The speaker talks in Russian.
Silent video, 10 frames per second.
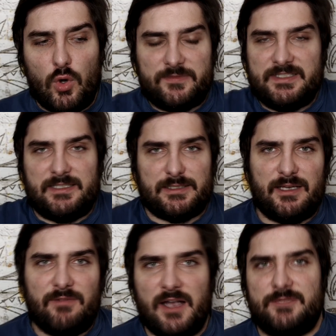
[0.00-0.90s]
мог
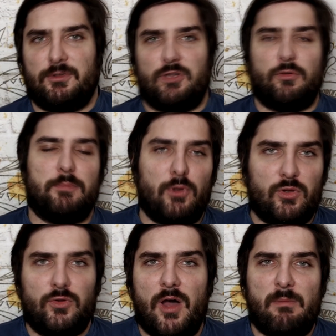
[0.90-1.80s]
вскрывать вот эту
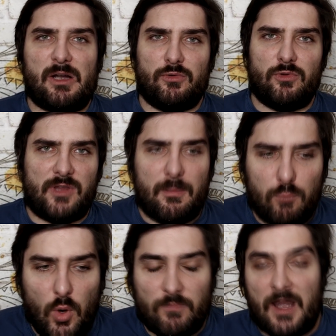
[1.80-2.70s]
плотную оборону
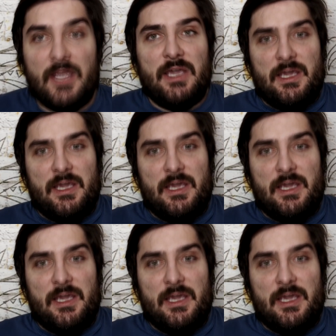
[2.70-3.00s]
Тамбова.